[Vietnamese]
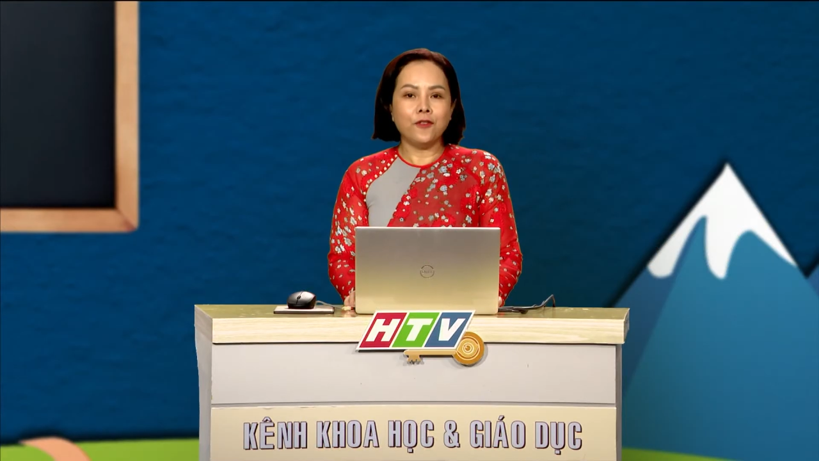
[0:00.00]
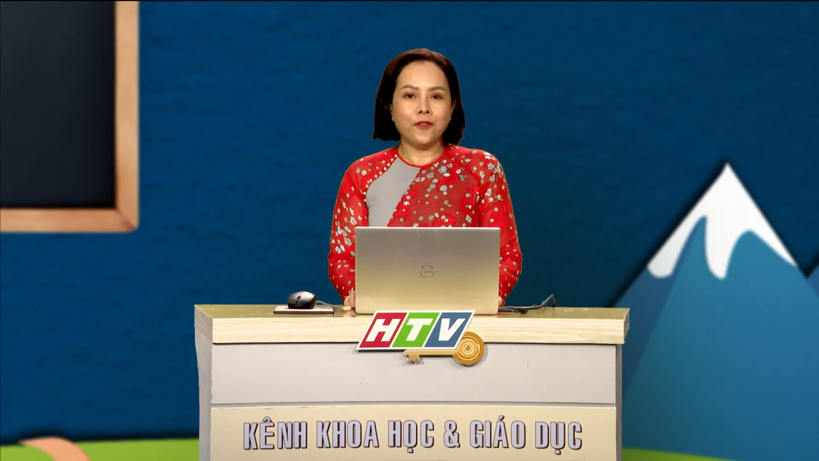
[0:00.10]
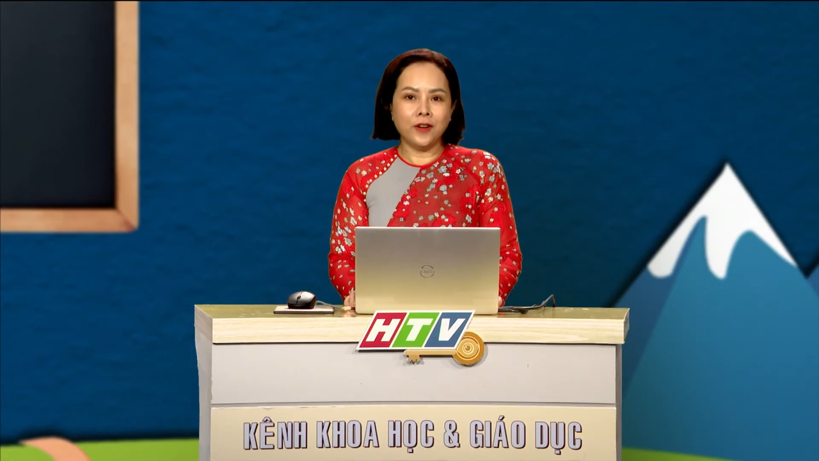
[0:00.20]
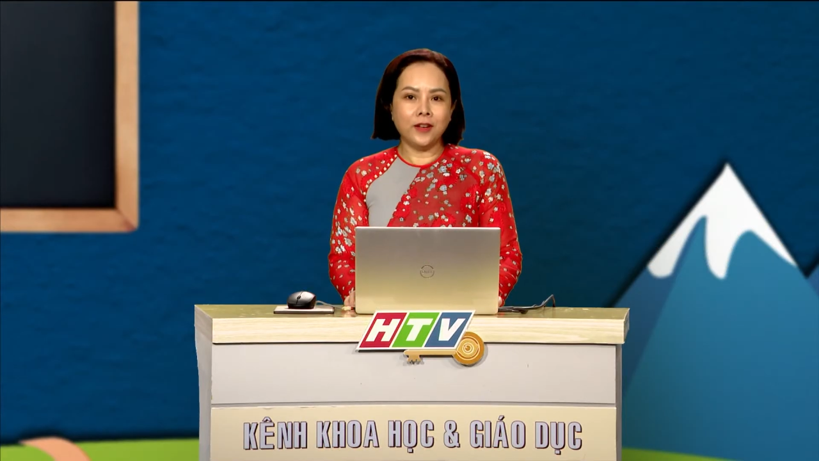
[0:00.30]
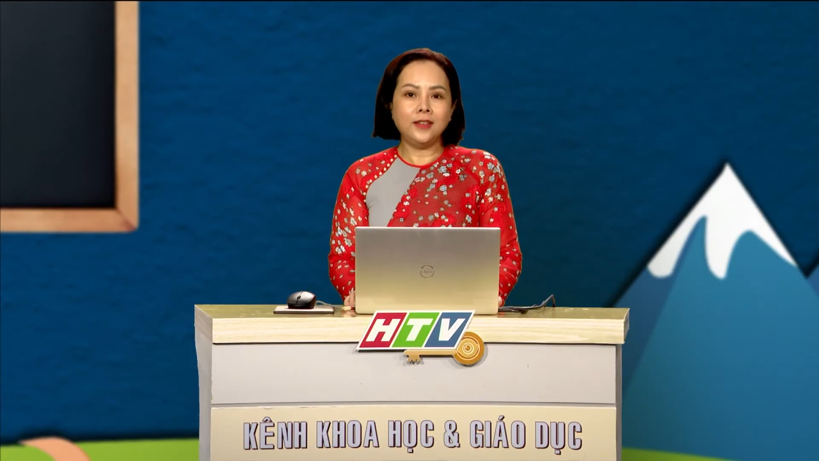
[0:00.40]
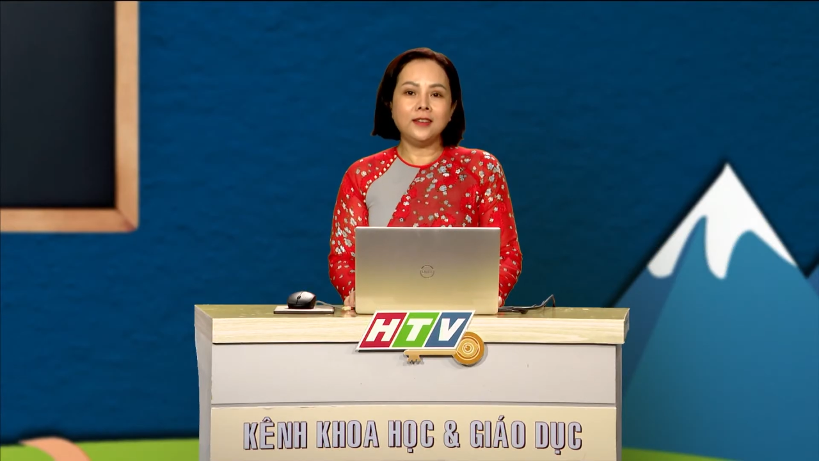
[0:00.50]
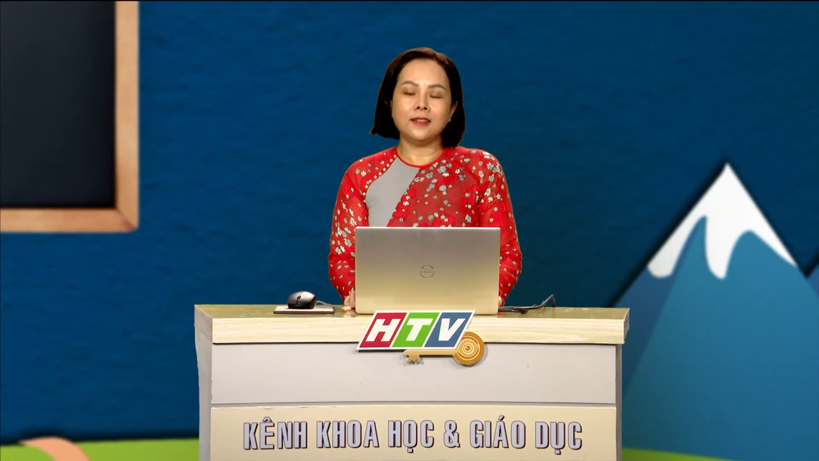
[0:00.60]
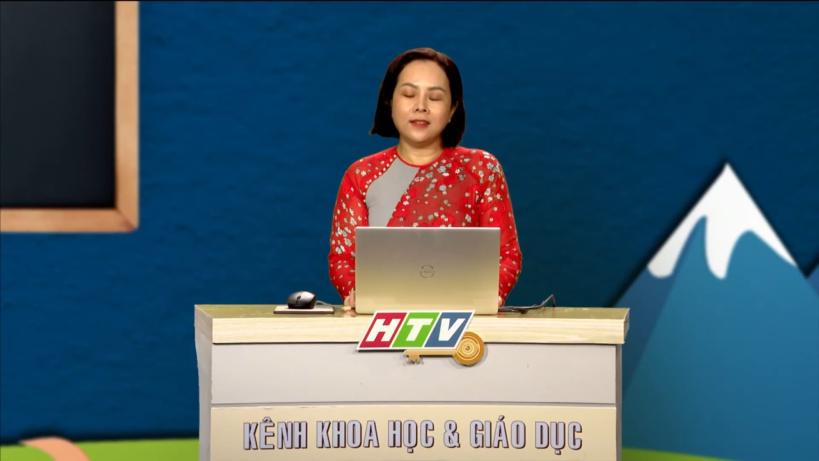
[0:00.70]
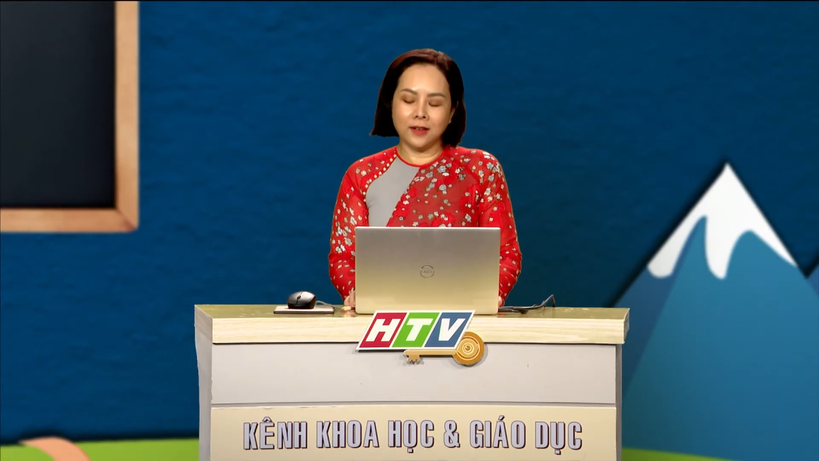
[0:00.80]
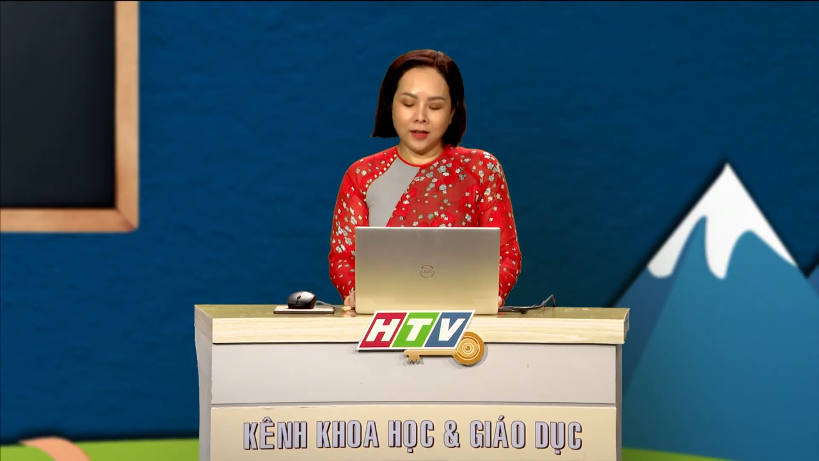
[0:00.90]
Với những
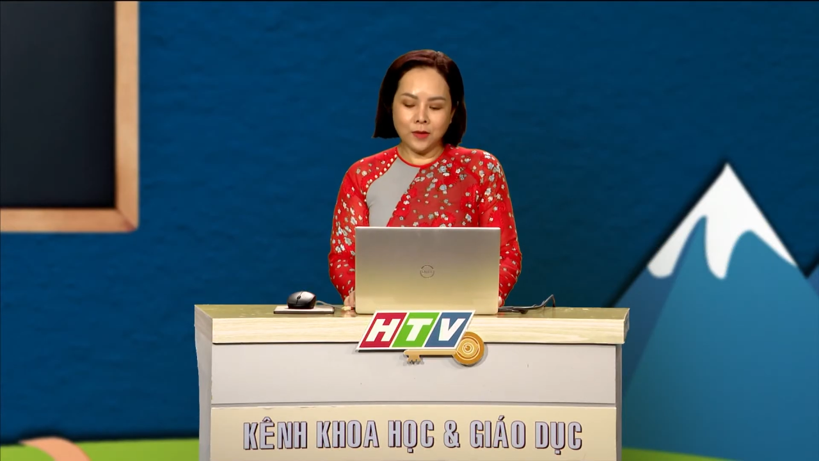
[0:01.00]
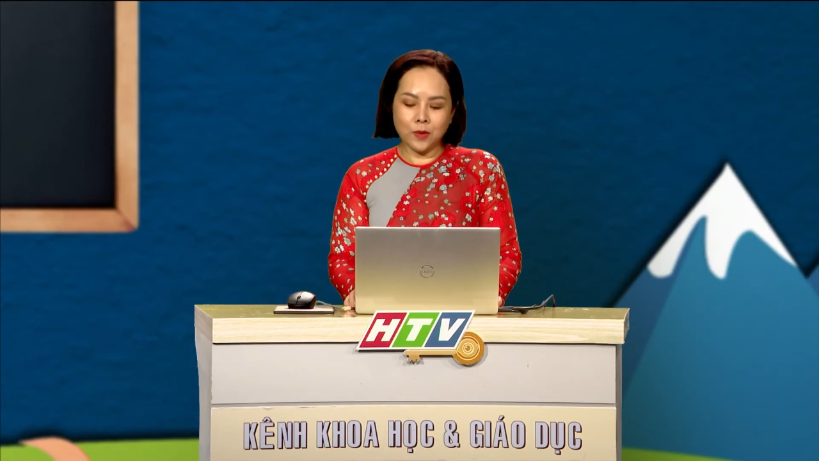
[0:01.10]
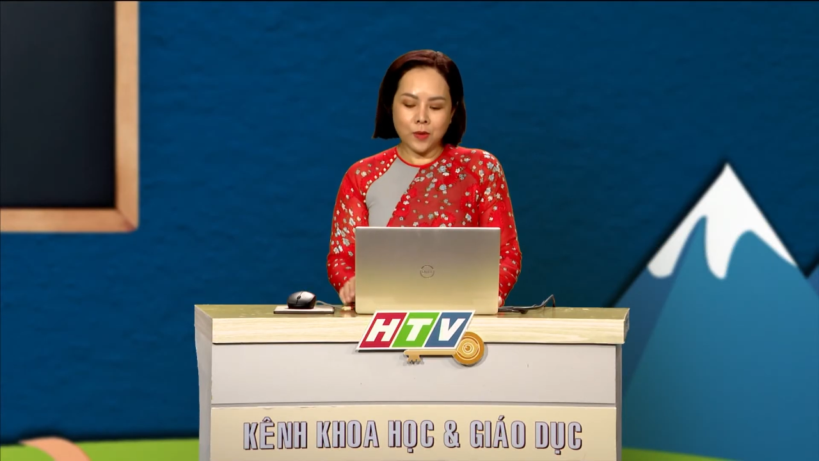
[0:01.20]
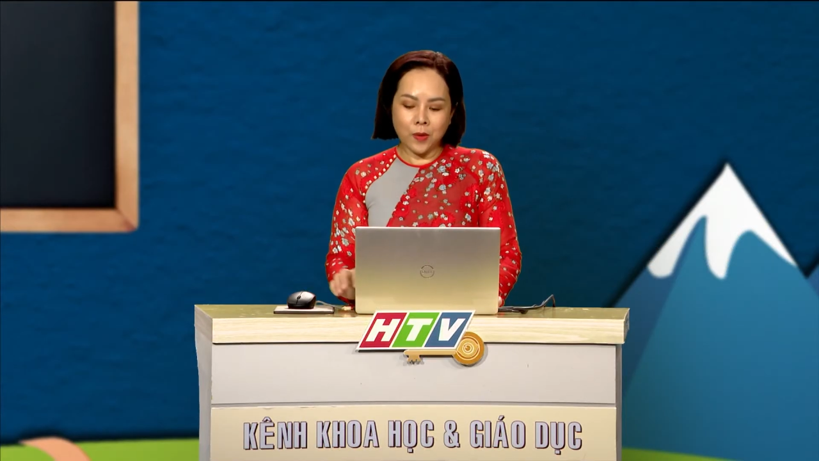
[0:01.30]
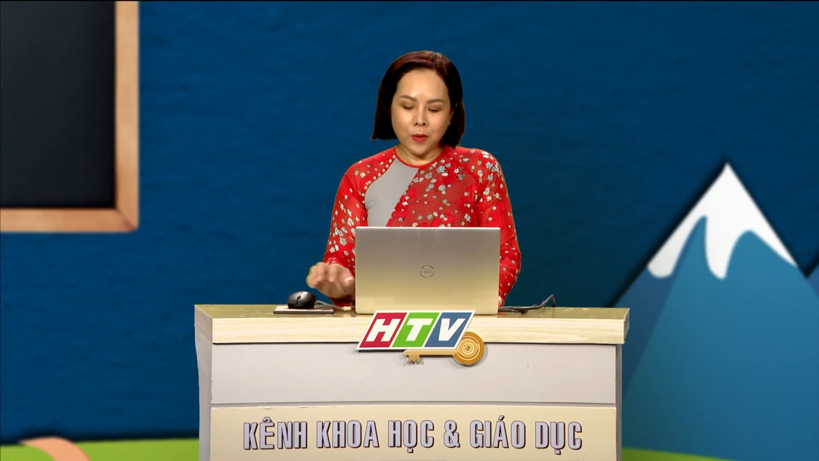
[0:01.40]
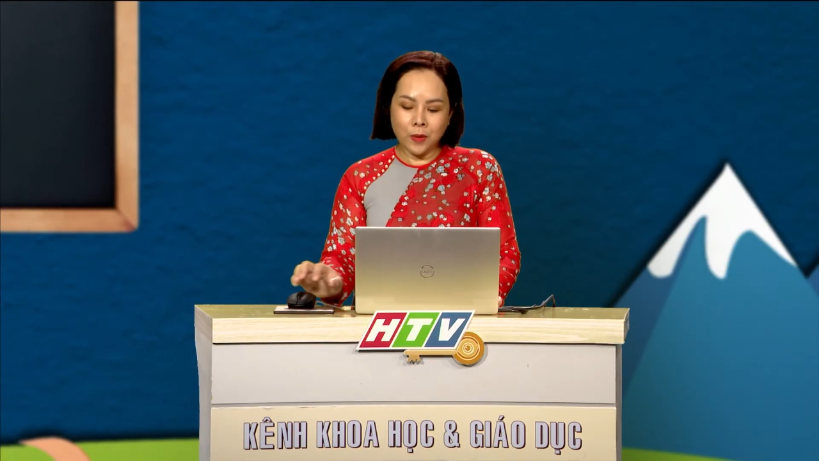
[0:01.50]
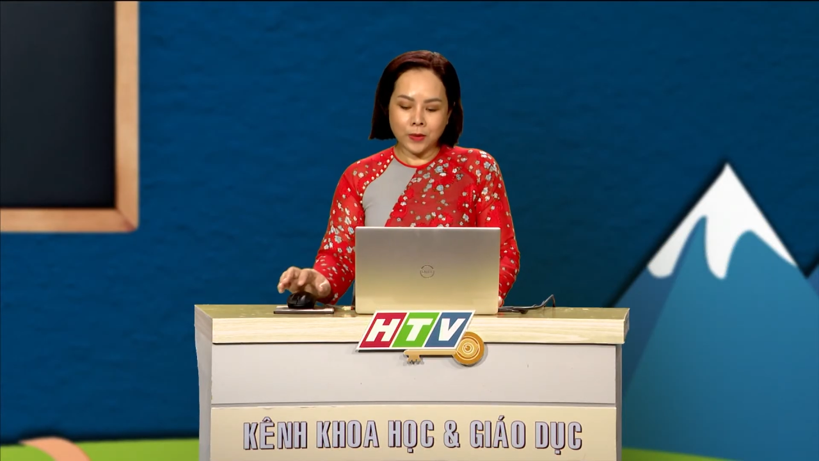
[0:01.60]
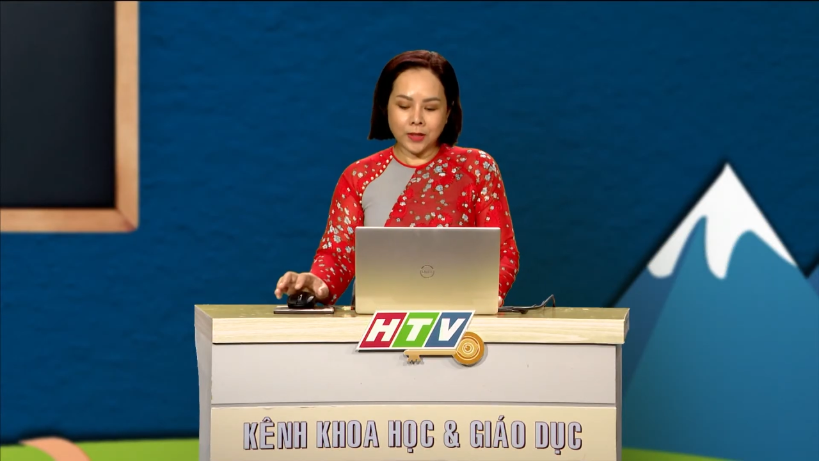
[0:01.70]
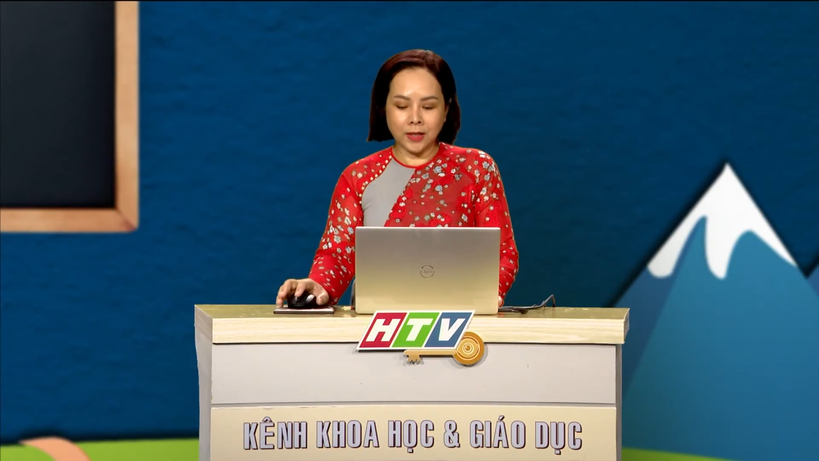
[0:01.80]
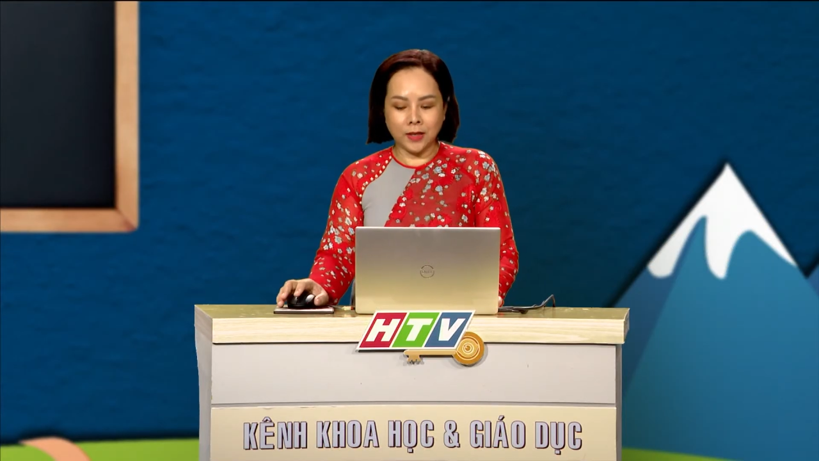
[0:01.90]
gợi ý của cô
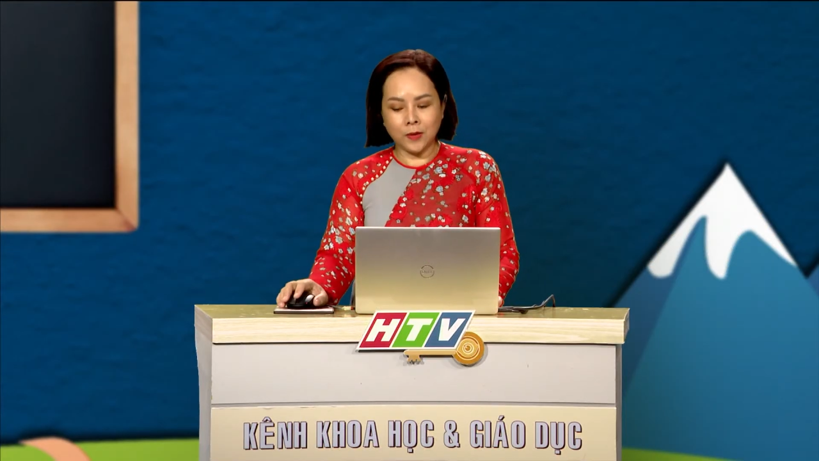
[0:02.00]
thì